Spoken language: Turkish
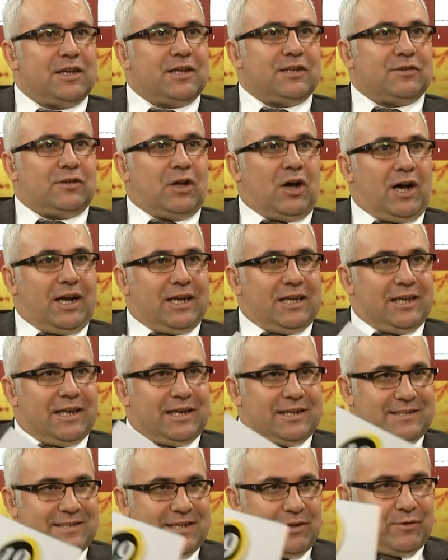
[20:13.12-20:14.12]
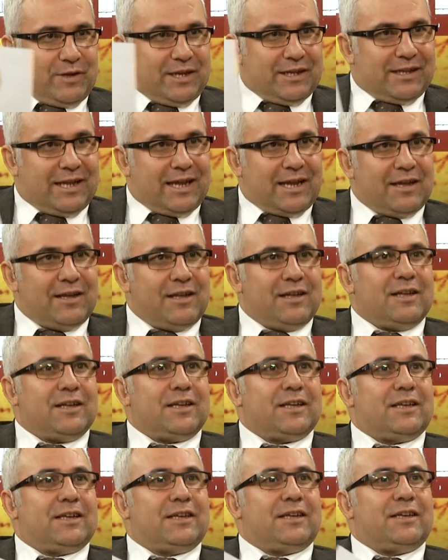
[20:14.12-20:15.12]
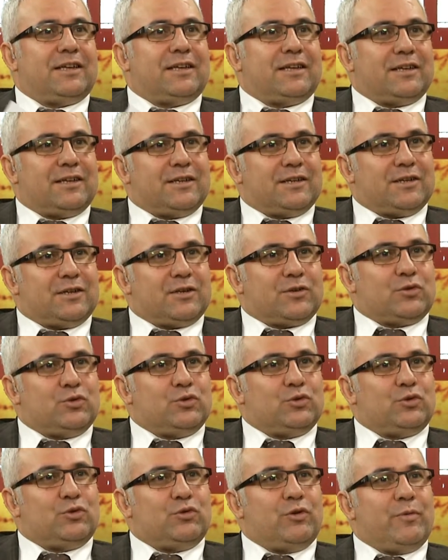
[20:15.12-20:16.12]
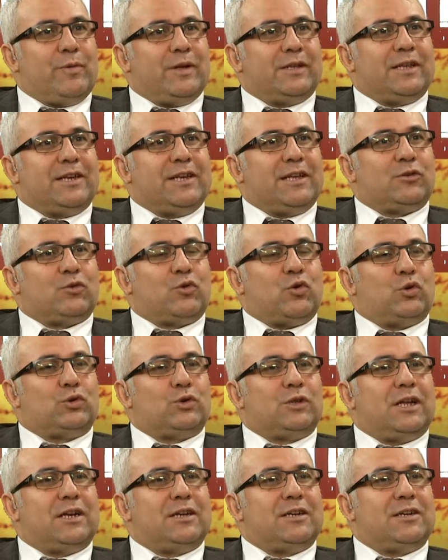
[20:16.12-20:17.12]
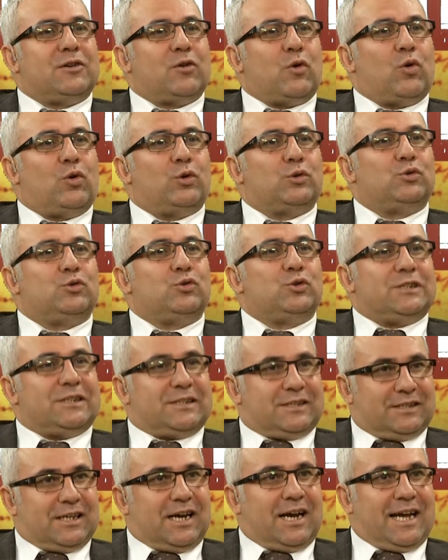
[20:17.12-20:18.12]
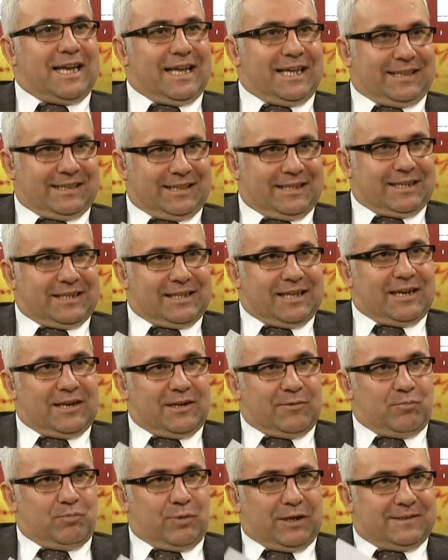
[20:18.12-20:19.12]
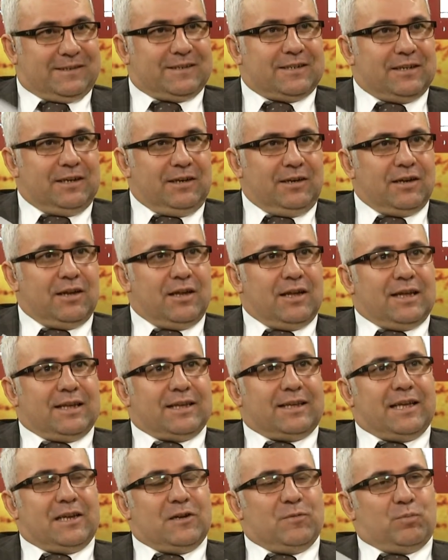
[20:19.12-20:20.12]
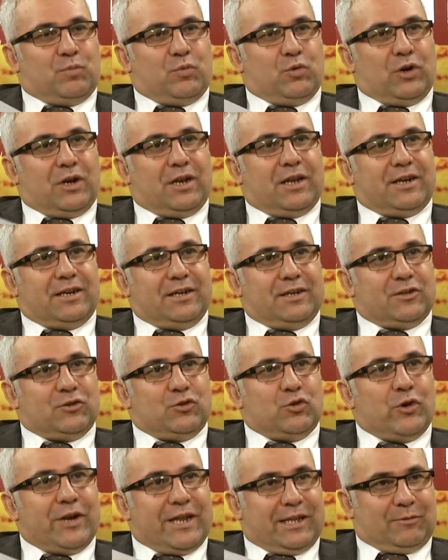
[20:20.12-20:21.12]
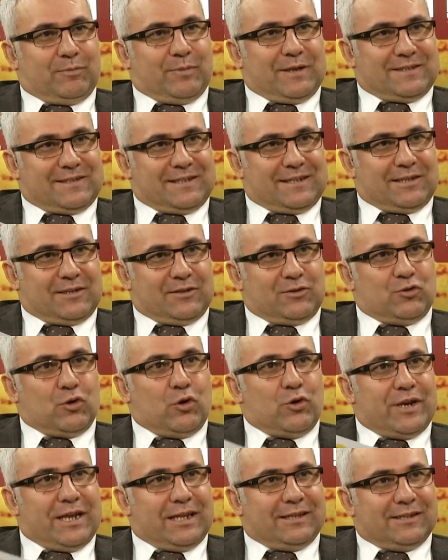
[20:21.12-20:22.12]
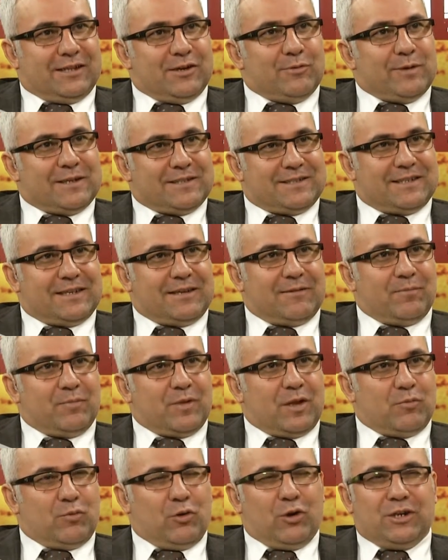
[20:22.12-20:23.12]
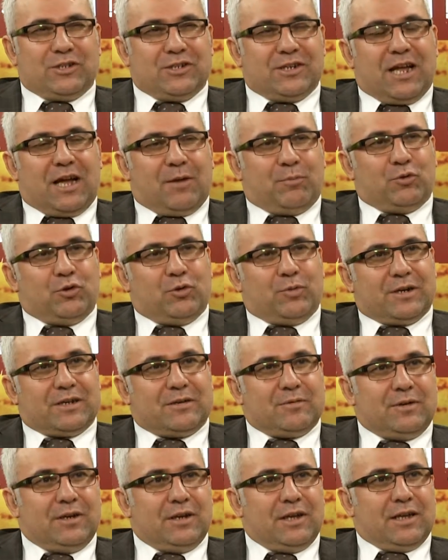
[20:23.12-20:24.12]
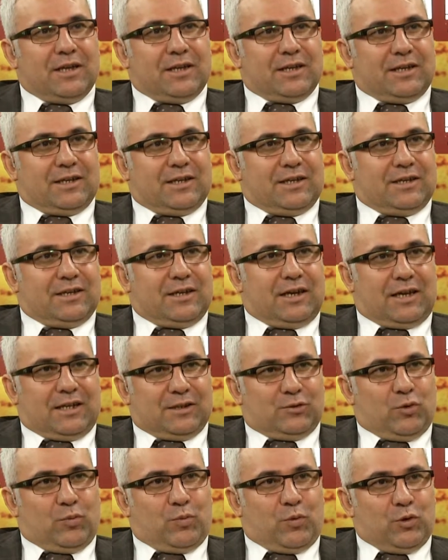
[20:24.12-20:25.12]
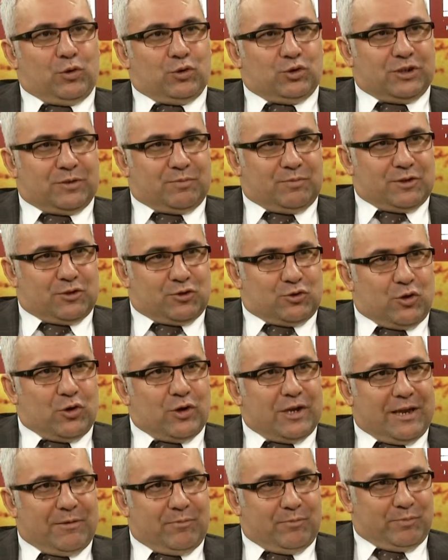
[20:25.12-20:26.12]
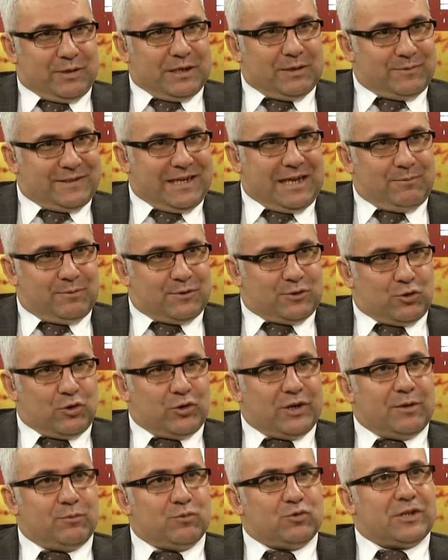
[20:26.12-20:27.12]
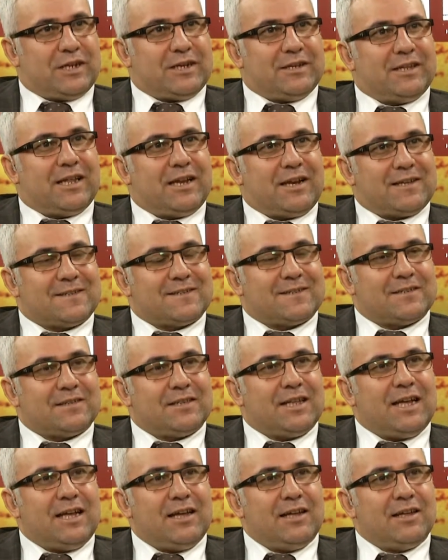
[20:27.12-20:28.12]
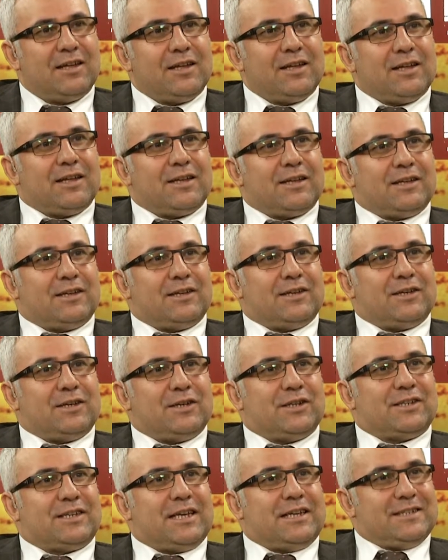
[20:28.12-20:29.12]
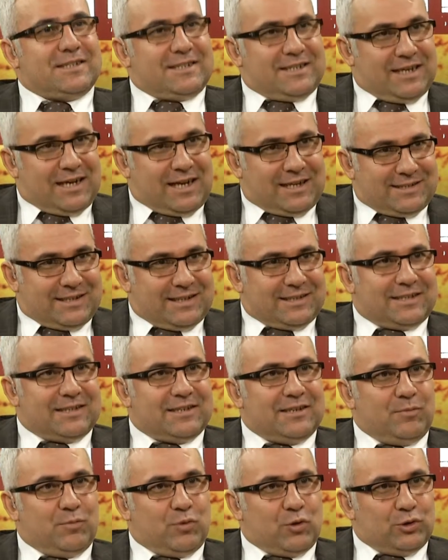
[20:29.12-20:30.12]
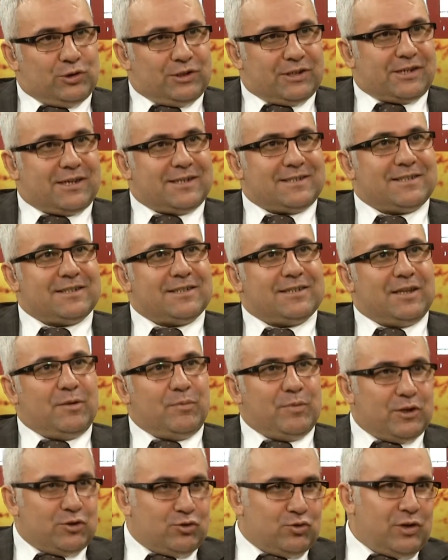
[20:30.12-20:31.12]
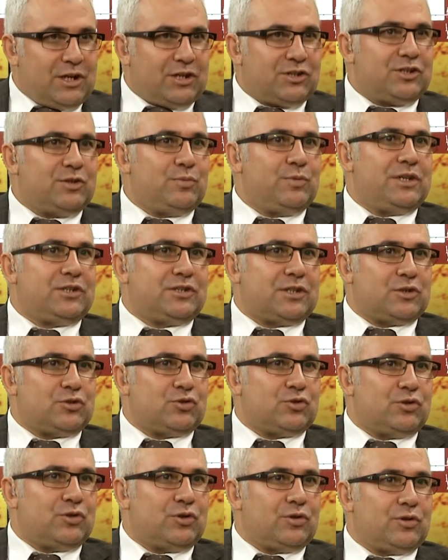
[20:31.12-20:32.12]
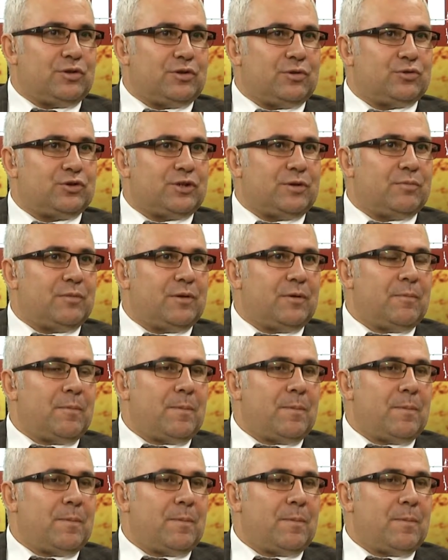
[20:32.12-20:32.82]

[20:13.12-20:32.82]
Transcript: daha ileri seviyede e, kültür ve medeniyet kodlarının olduğu iddia ettikleri Batı'nın gelip buraları yönetmesi, yönlendirmesi. Böylece ne yapıyor bakın? E, antropolojik bir söylem, bilimsel bir söylem üzerinden aslında e, kendi siyasetini, politikasını da meşrulaştırmaya çalışıyor. Kesinlikle,